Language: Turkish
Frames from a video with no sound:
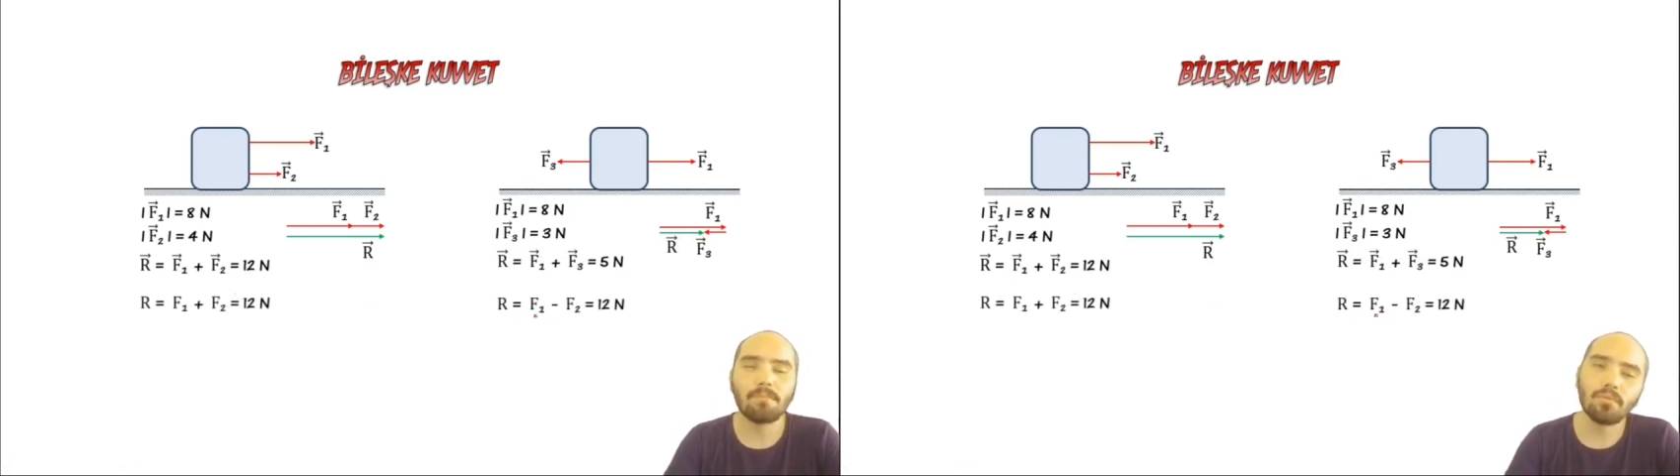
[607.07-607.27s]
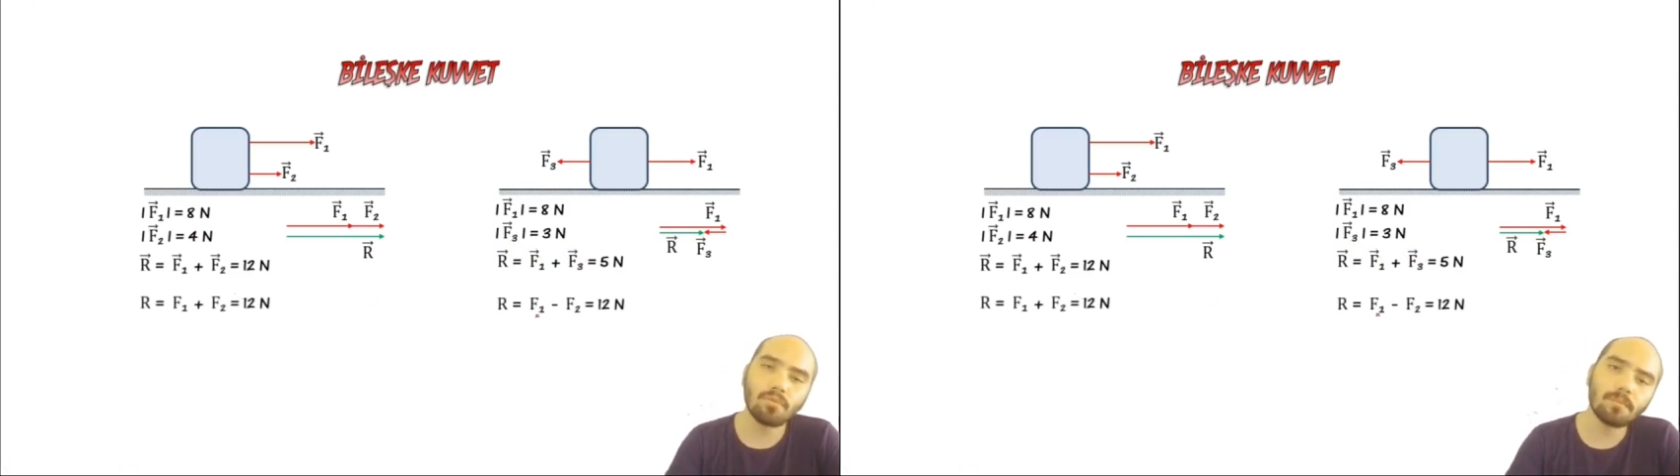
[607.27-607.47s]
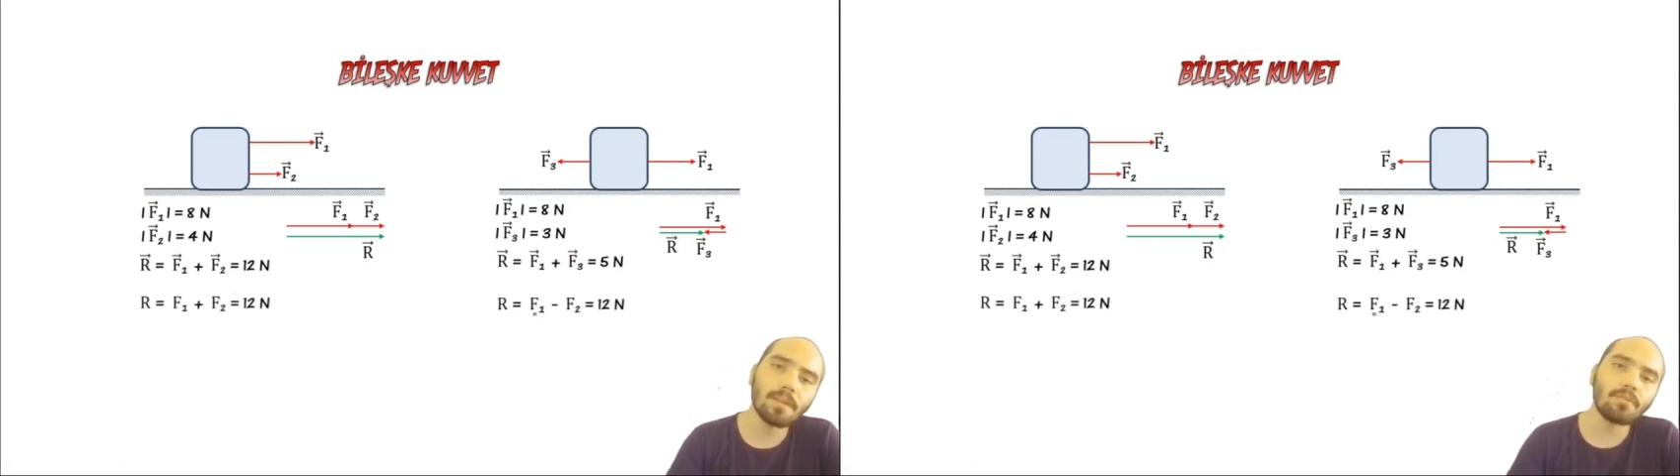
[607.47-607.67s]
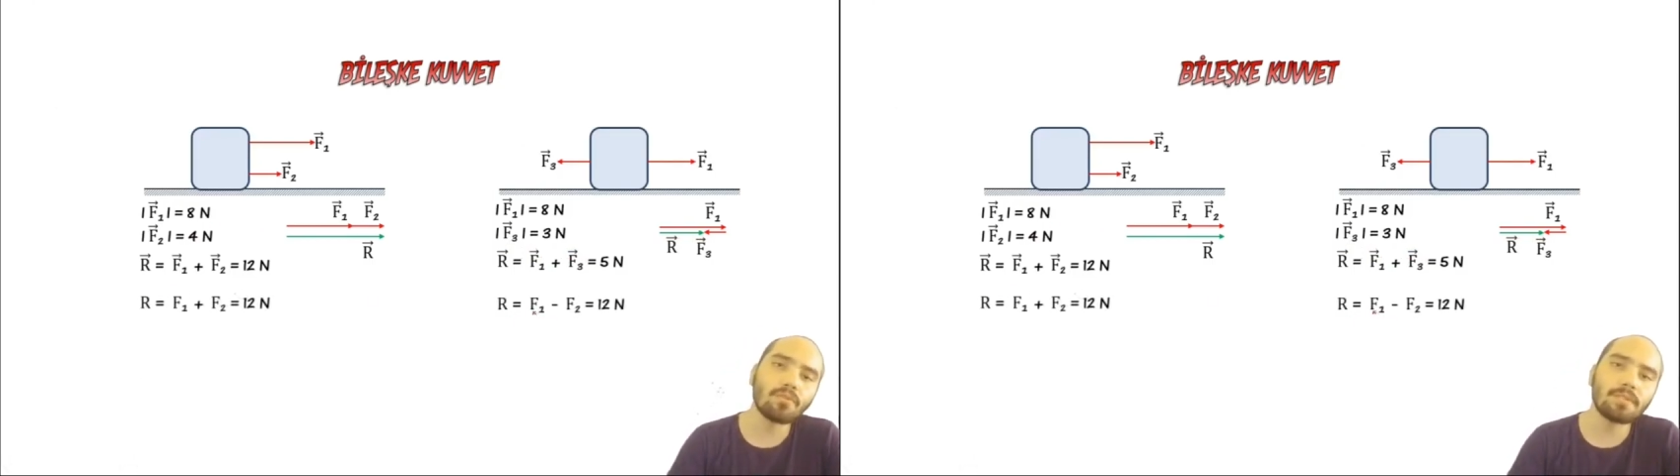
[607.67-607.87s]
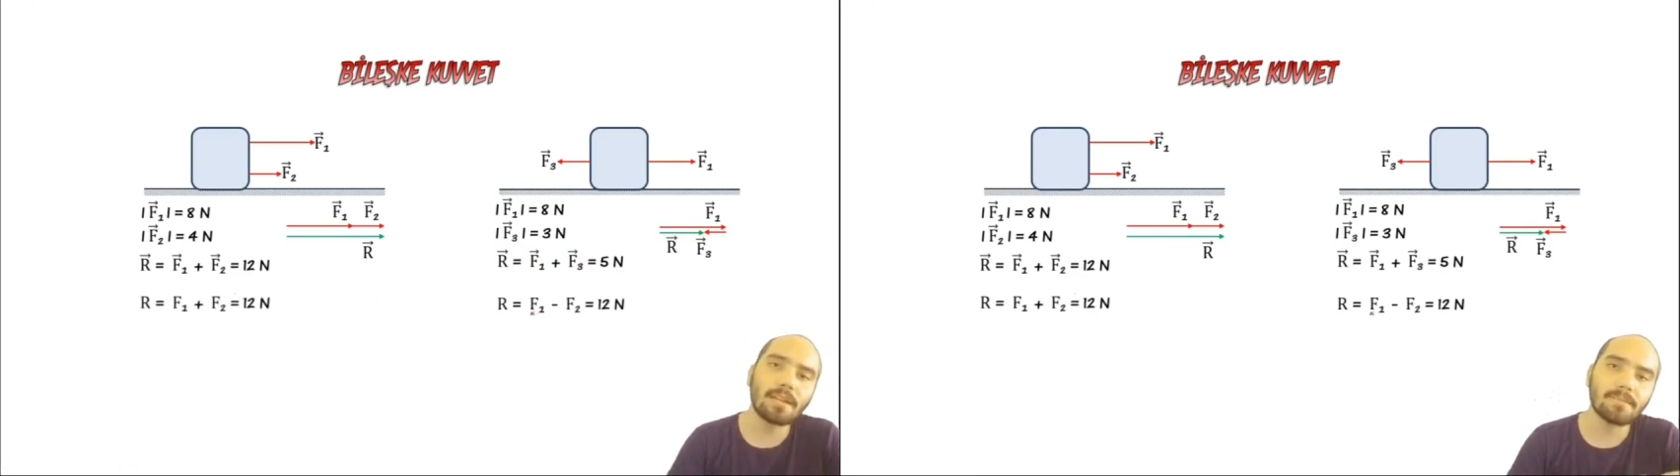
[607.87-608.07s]
Bu durumda
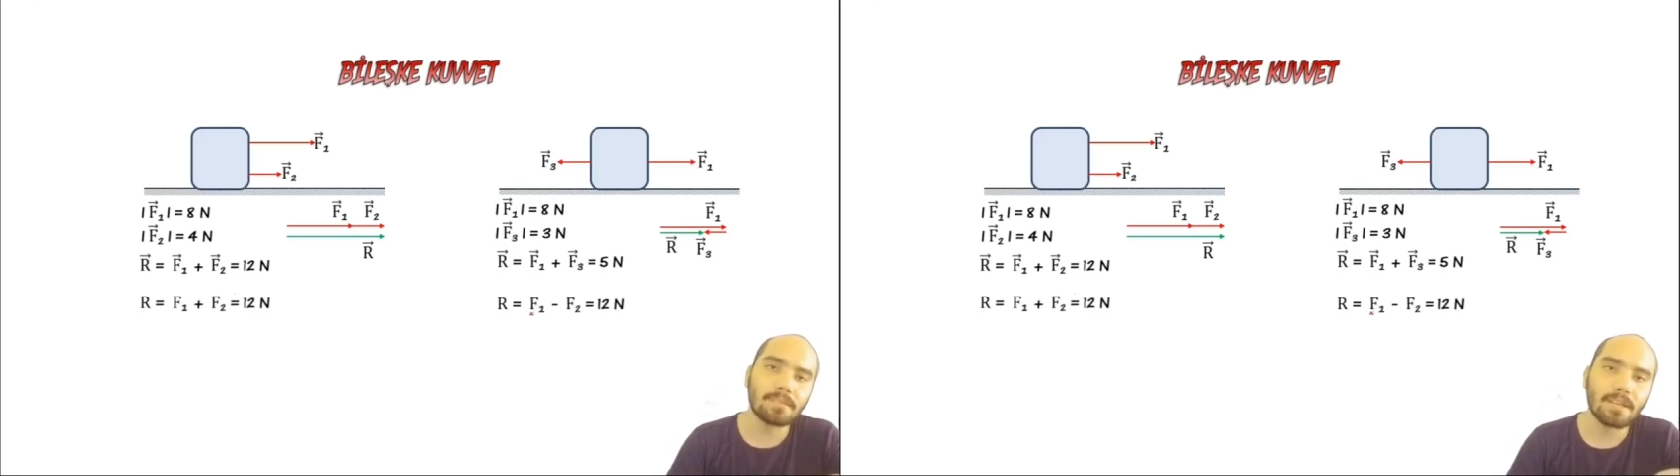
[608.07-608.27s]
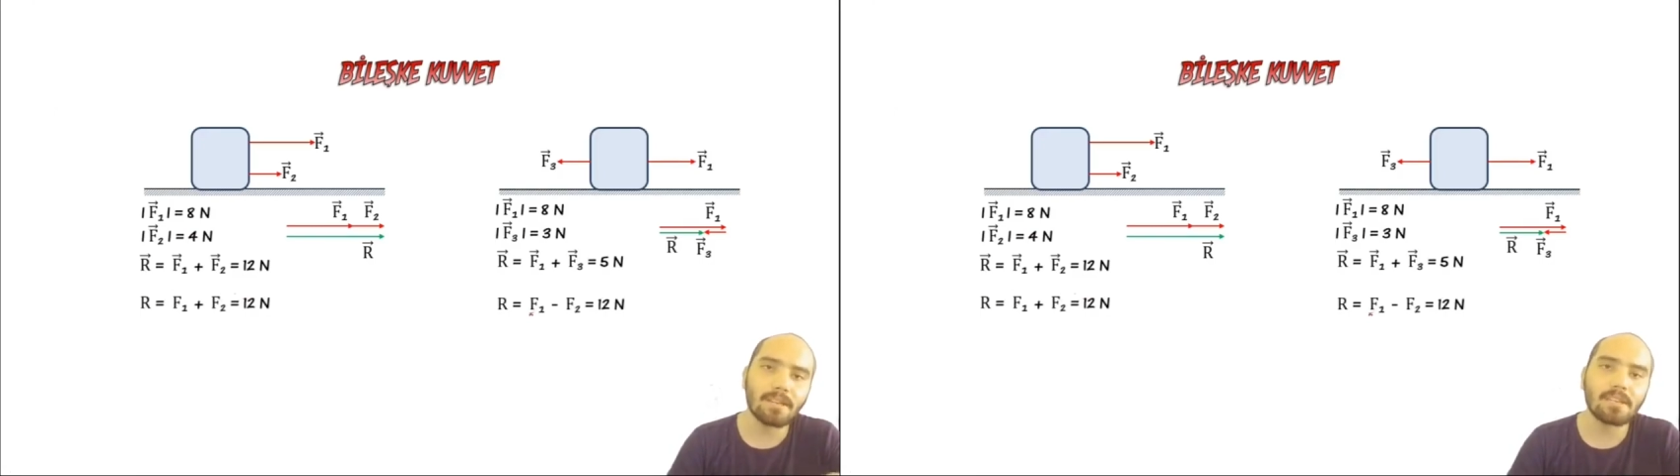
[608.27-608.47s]
gösterdiğimiz şekilde